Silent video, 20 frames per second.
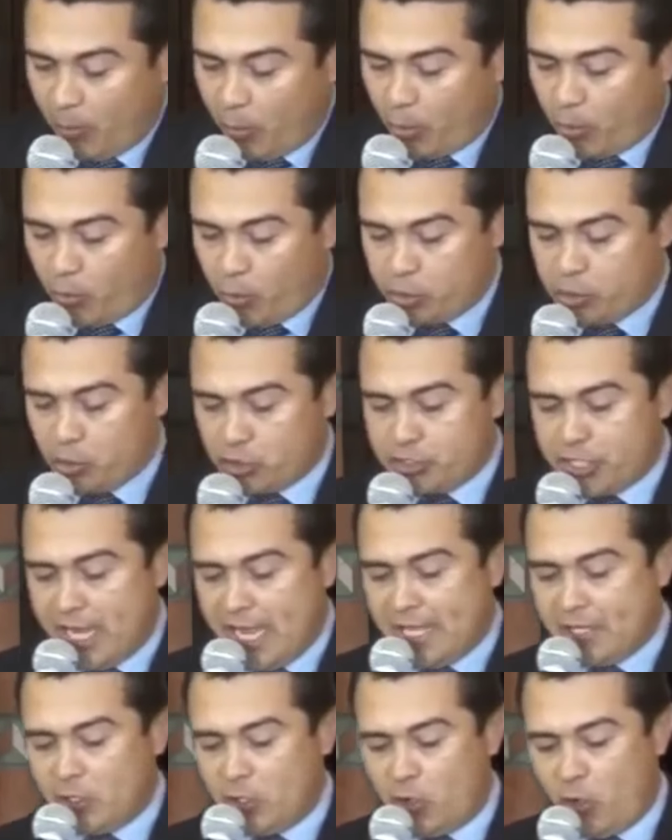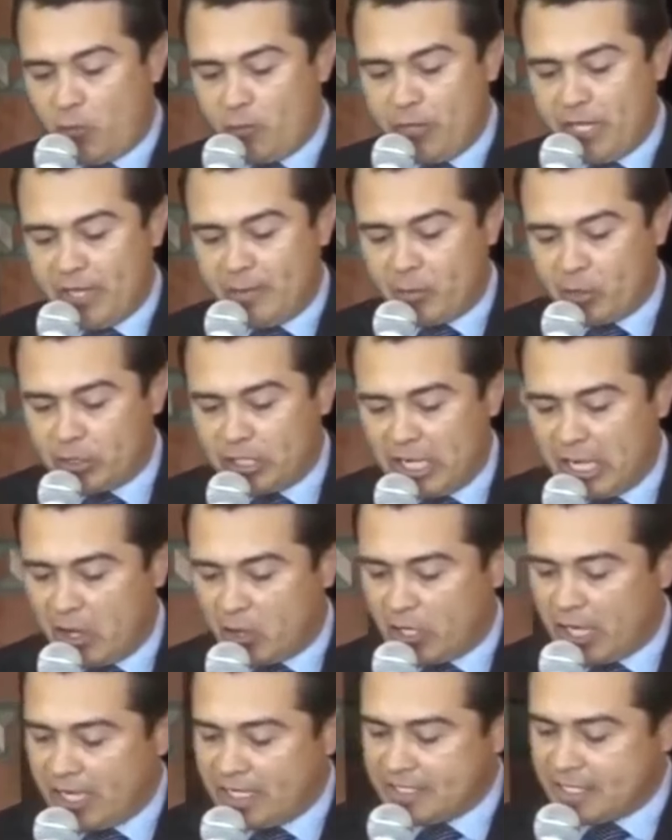Por muchos años los miembros de
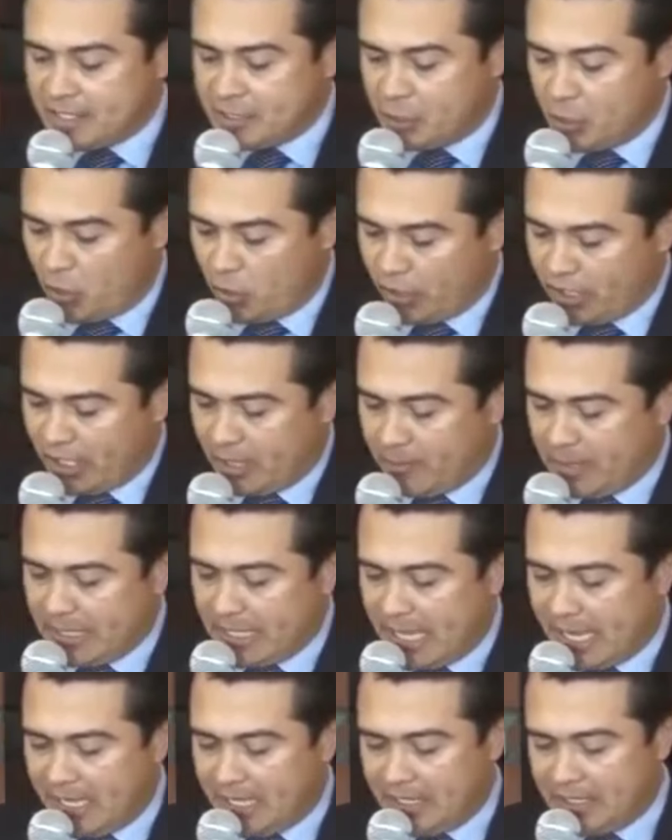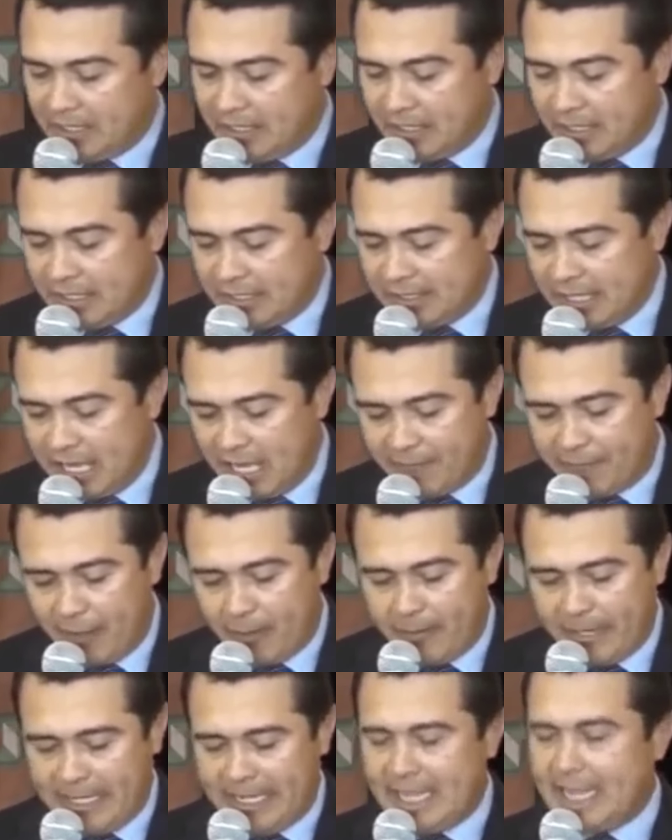la organización criminal de la
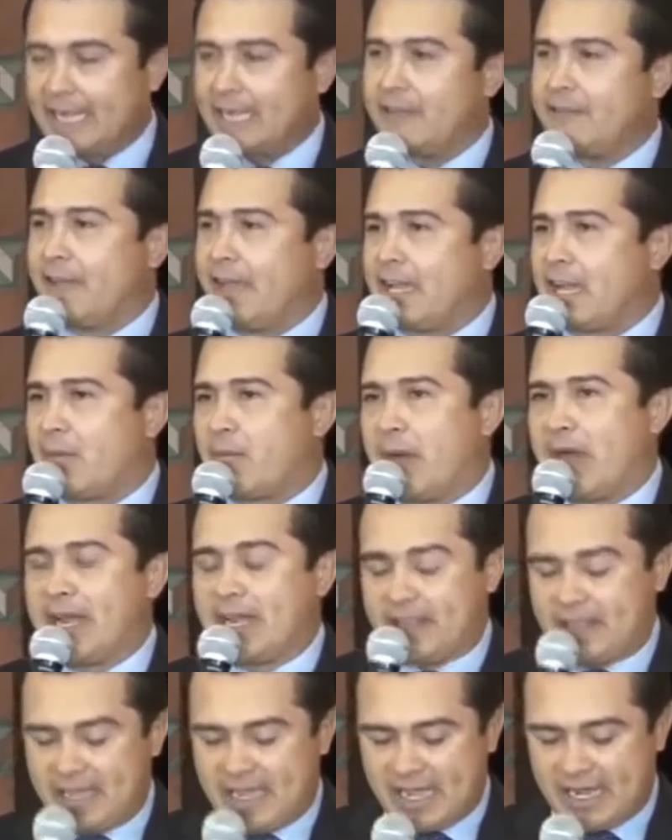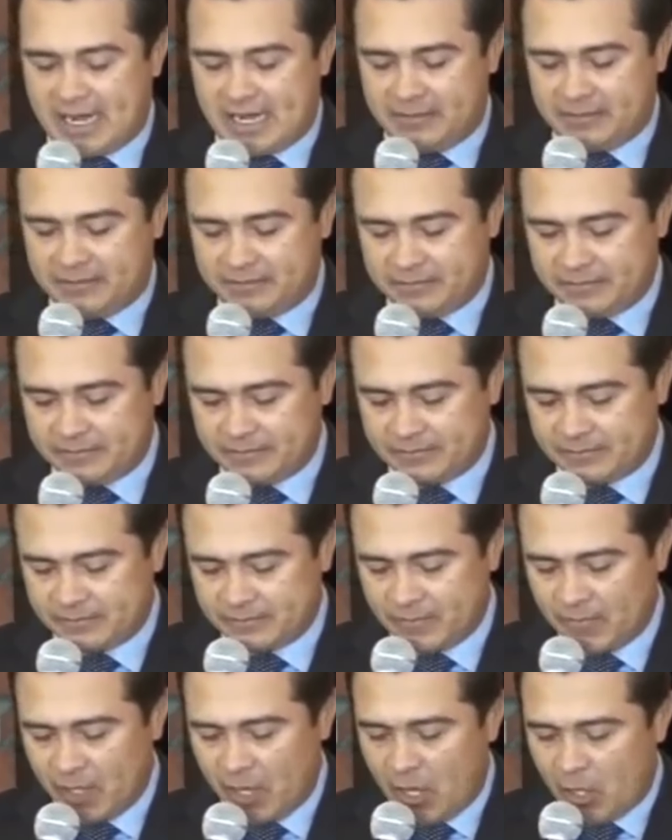familia Rivera Maradiaga,
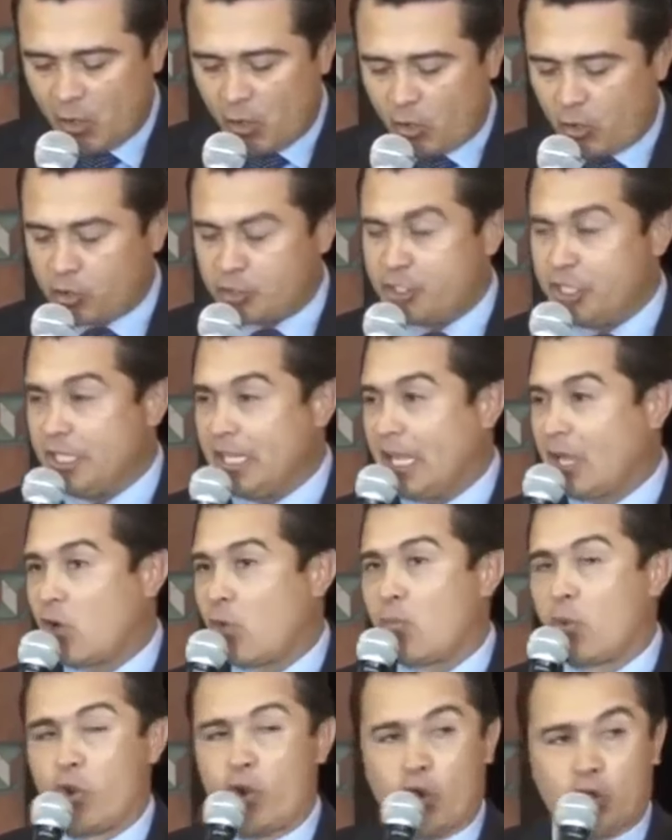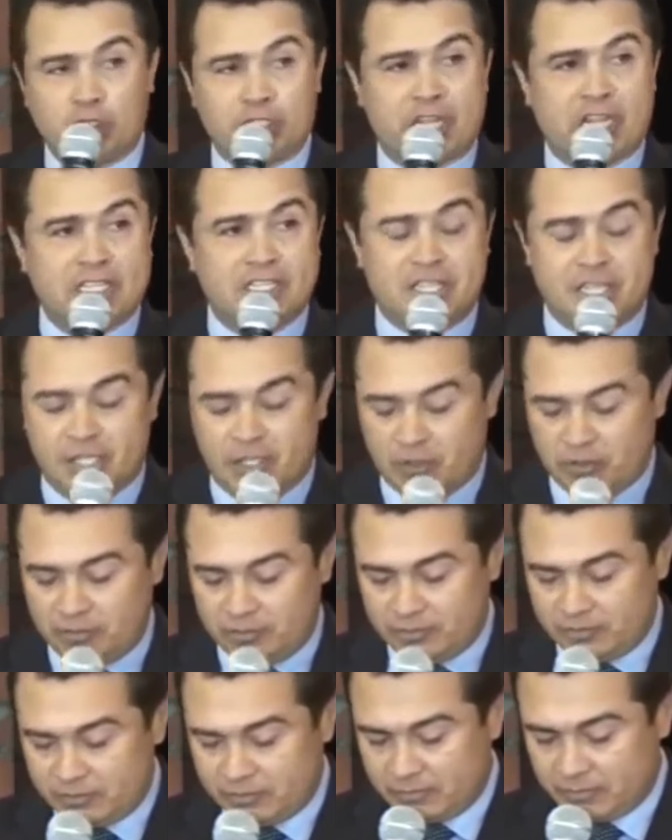conocida como Los
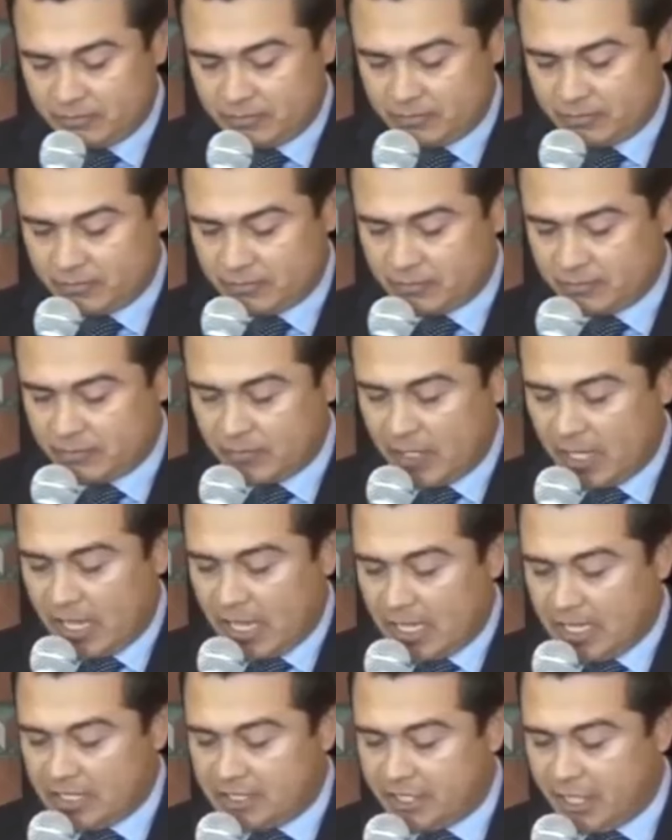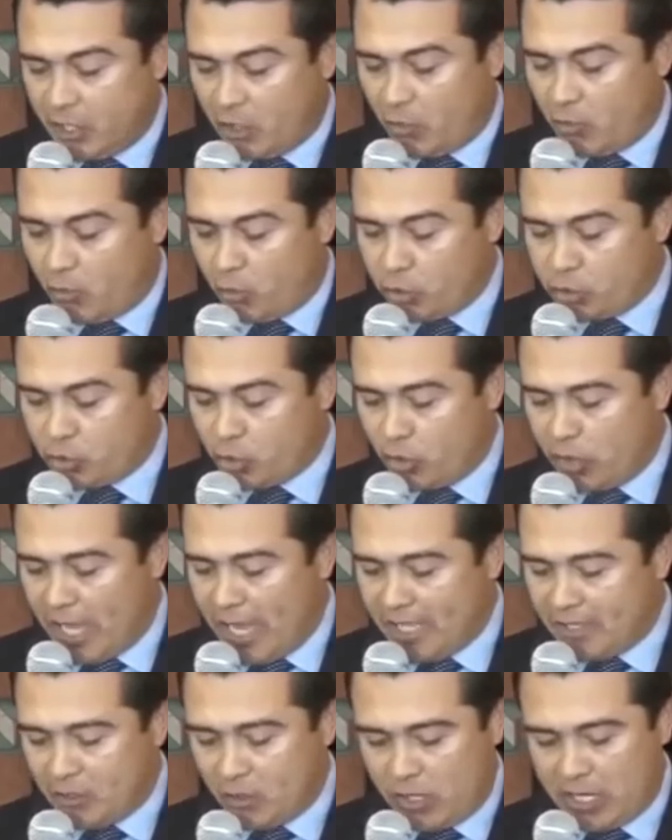Cachiro, hicieron mucho
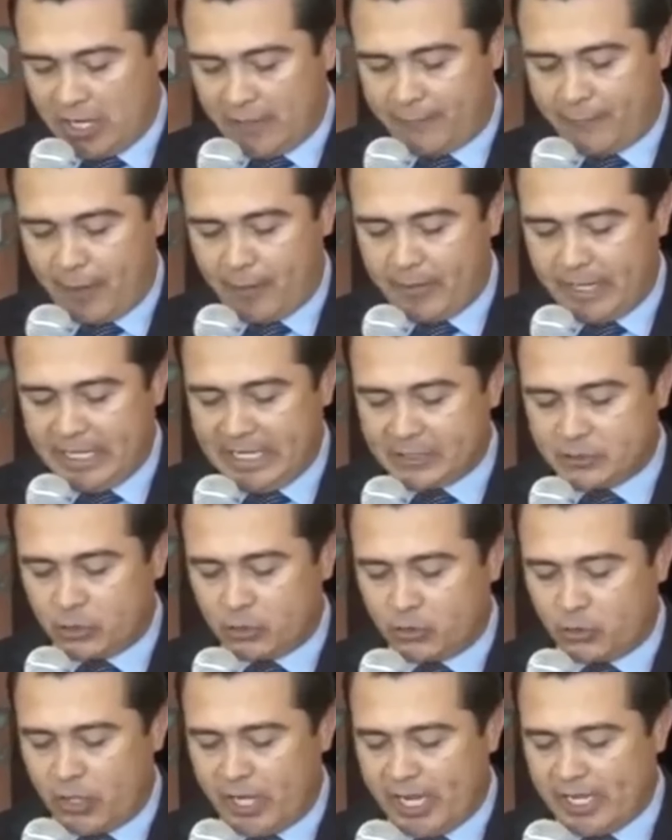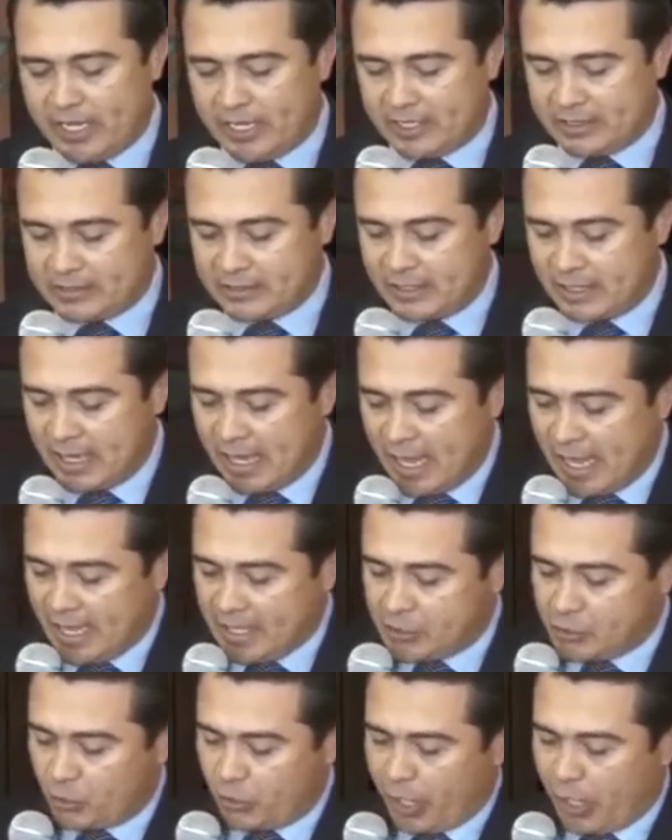daño a las familias hondureñas
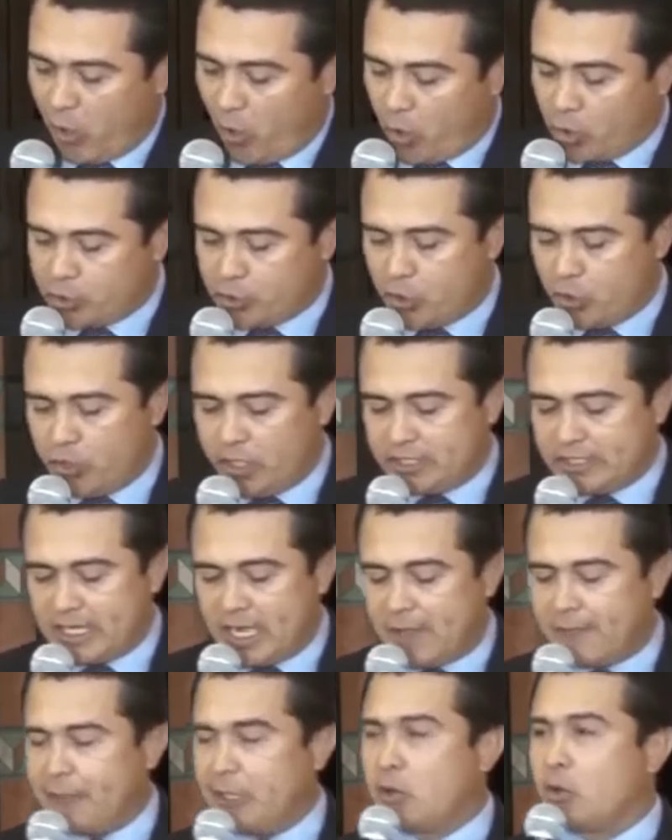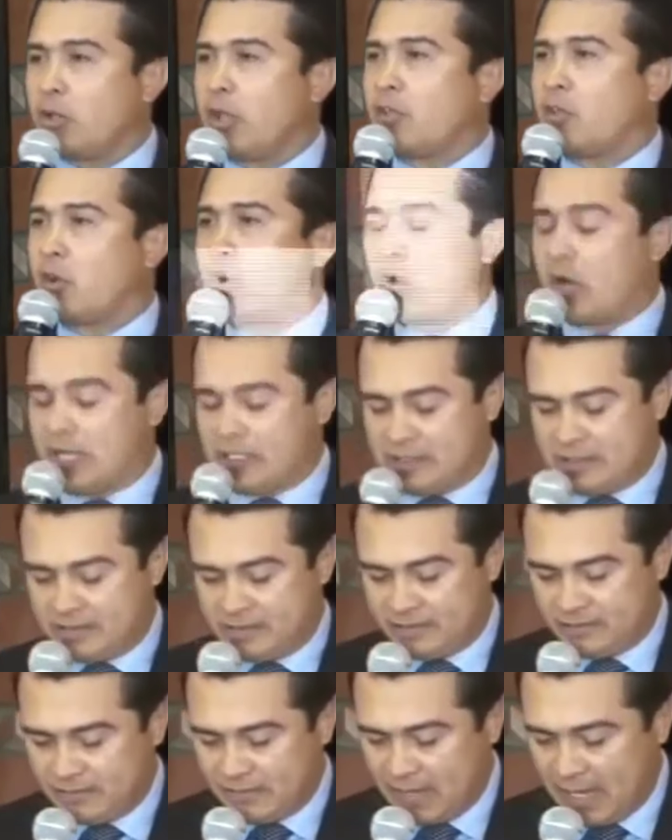en su negocio de tráfico de drogas,